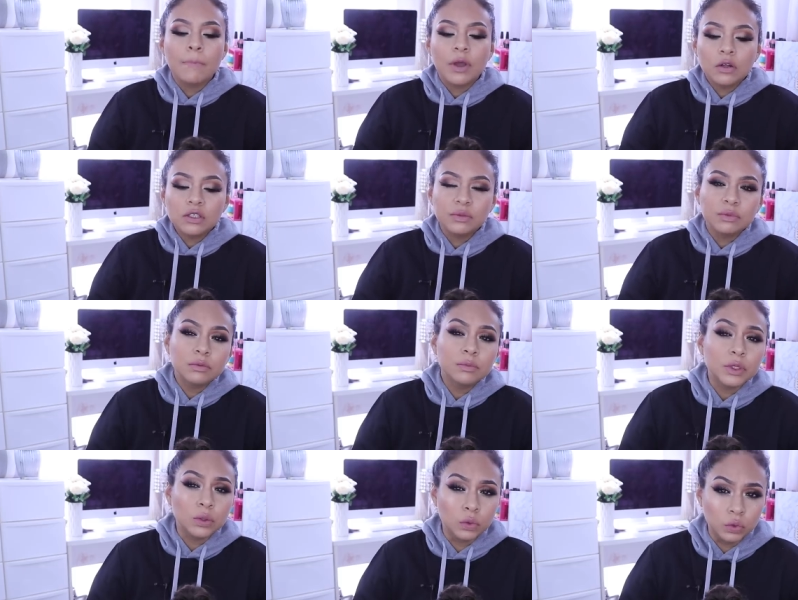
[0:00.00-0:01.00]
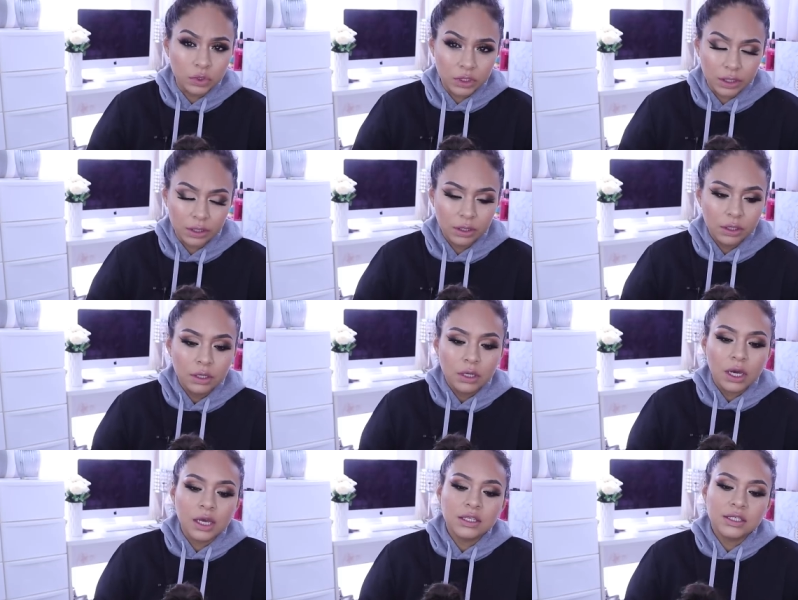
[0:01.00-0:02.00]
pero siempre me preguntan,
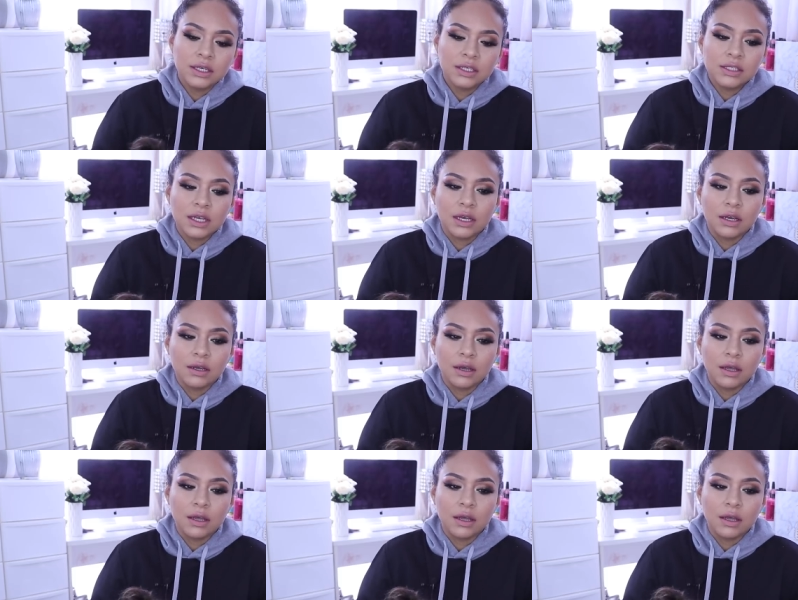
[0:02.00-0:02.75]
hay chicas que